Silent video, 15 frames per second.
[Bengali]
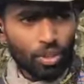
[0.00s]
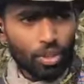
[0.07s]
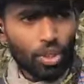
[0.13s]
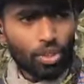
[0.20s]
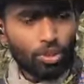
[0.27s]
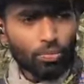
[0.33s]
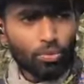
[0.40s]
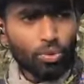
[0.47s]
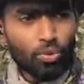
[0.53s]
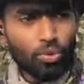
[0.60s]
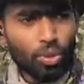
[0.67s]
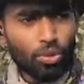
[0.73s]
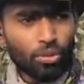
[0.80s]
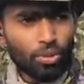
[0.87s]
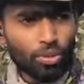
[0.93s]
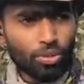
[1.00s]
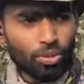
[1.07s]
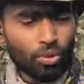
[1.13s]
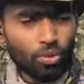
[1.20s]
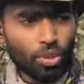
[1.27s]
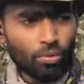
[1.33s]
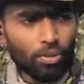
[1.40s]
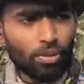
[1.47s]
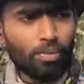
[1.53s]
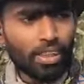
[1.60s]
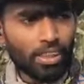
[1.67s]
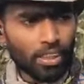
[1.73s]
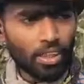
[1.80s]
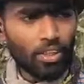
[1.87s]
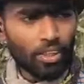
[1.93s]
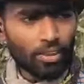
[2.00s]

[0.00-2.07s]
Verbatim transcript: গন্তব্য সুন্দর সুন্দরবনে পাখিরালয়